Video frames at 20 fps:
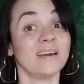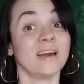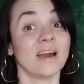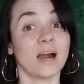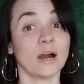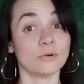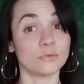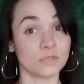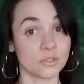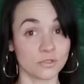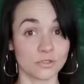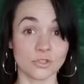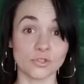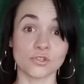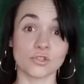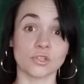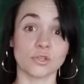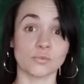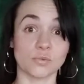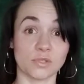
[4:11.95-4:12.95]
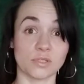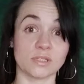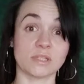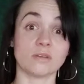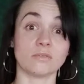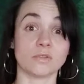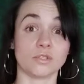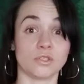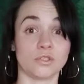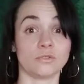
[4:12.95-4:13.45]
autentycznie
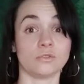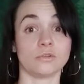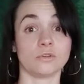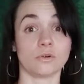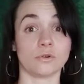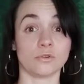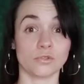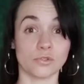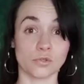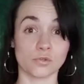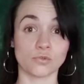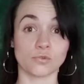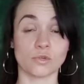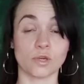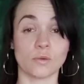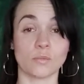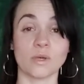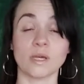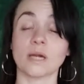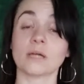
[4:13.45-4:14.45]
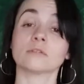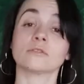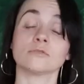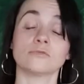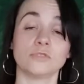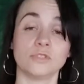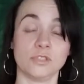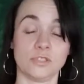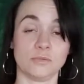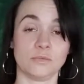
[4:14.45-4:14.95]
przyznawać się do tego, co czujemy, jak to
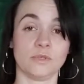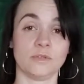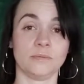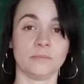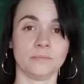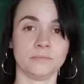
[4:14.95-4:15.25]
widzimy.